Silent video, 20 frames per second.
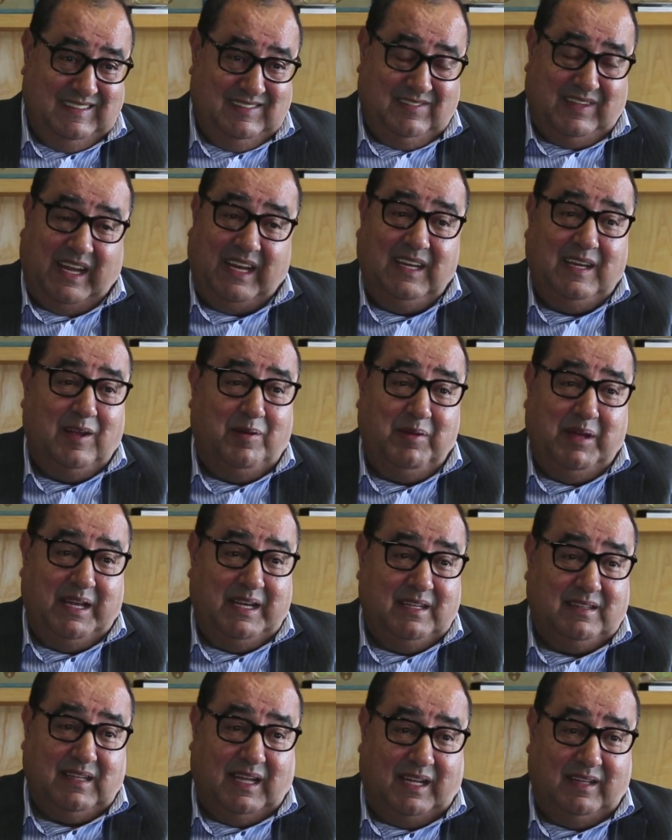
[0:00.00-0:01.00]
فإنما
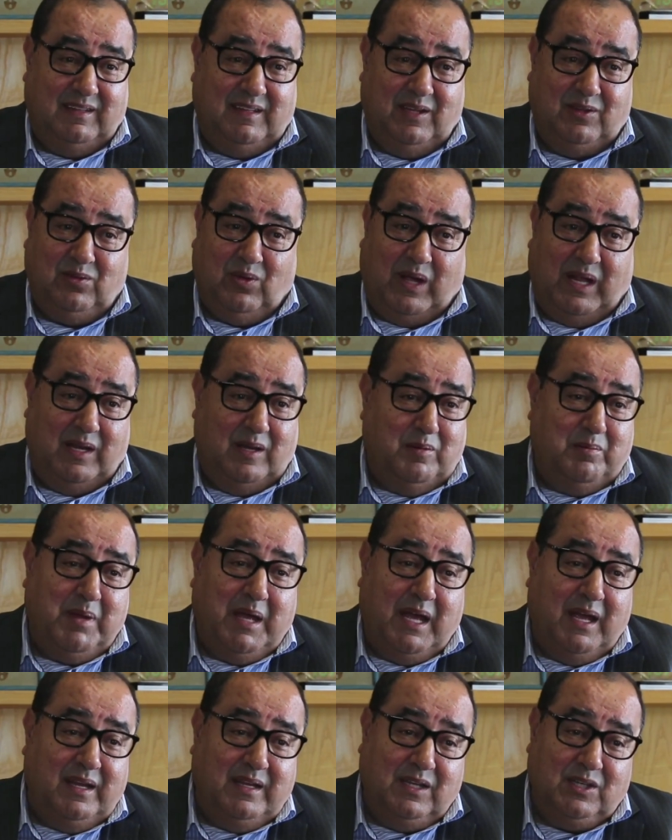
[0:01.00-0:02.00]
نتحدث عن
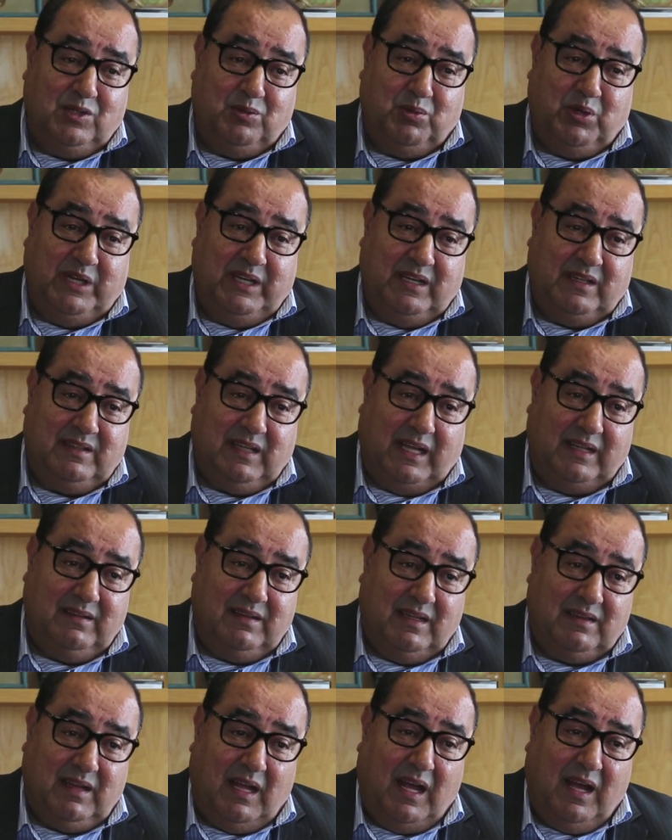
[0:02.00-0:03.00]
الماء يجب أن
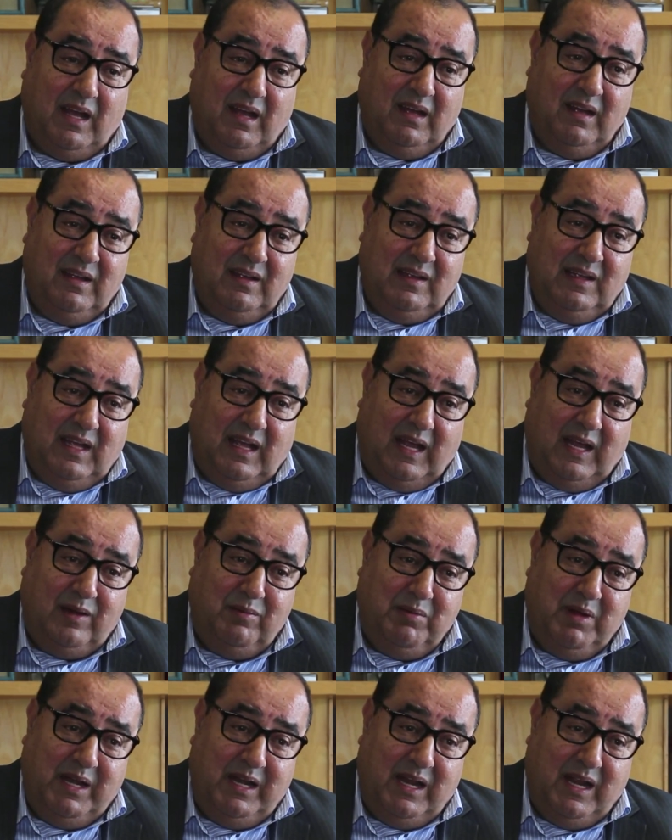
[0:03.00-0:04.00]
نتحدث عن
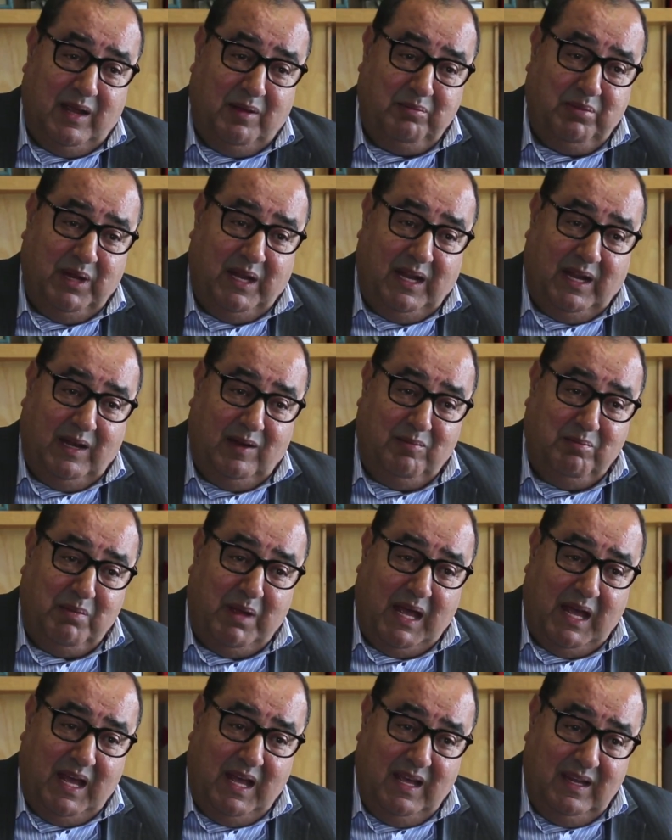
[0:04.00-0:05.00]
منابع
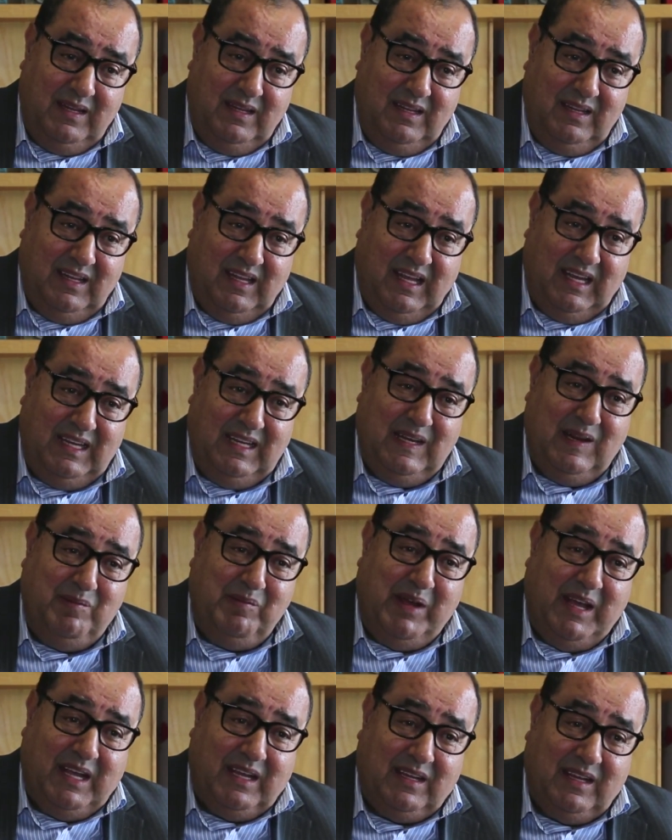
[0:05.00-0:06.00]
الماء
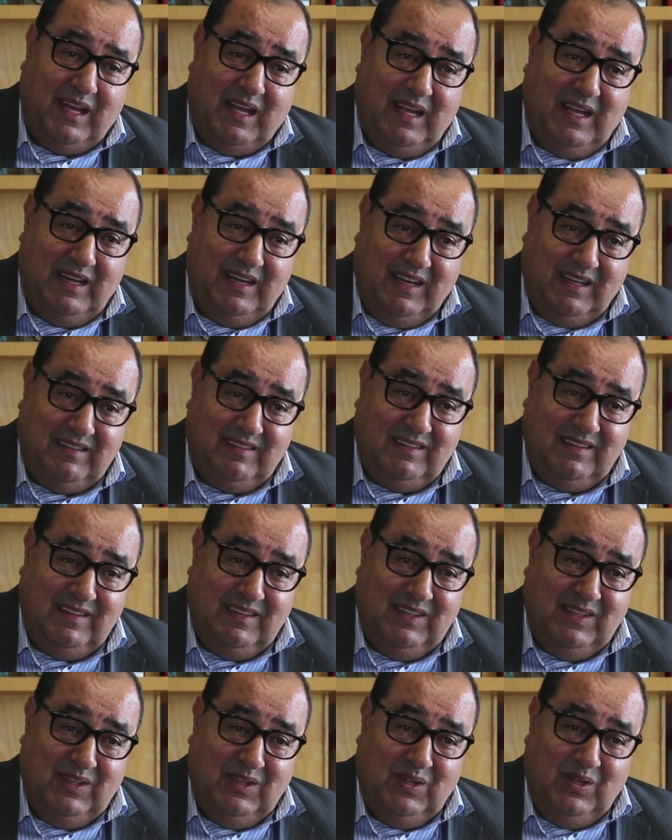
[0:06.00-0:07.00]
أينما كانت
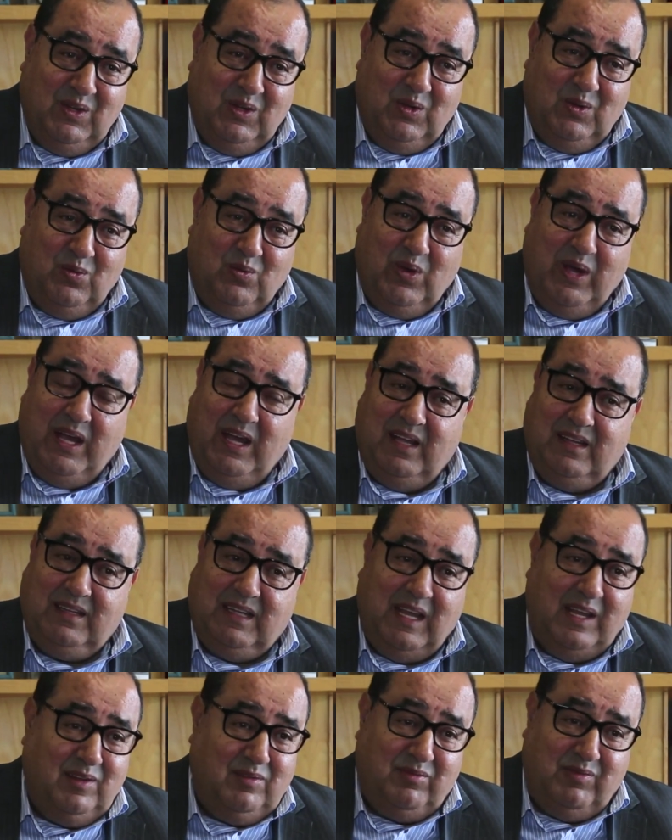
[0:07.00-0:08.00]

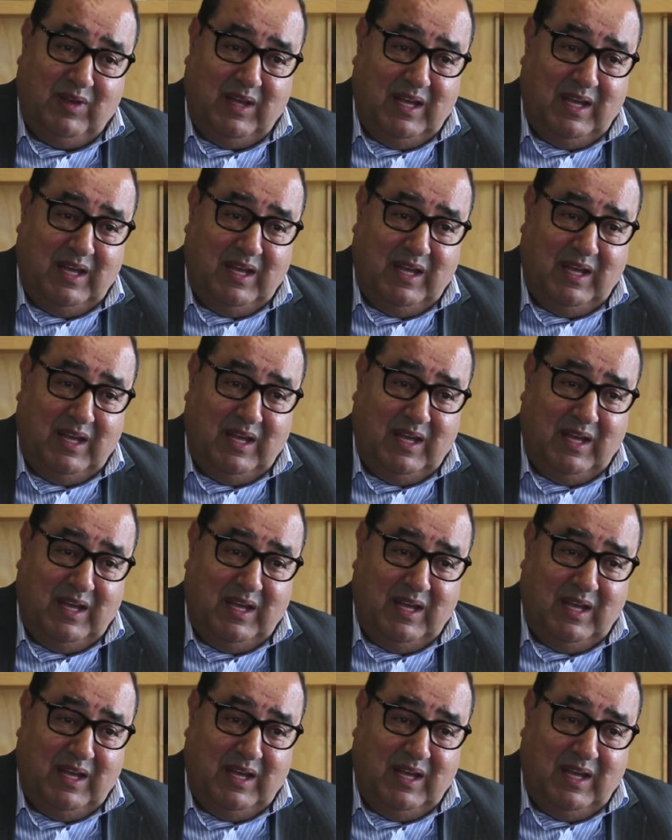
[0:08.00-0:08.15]
وكيف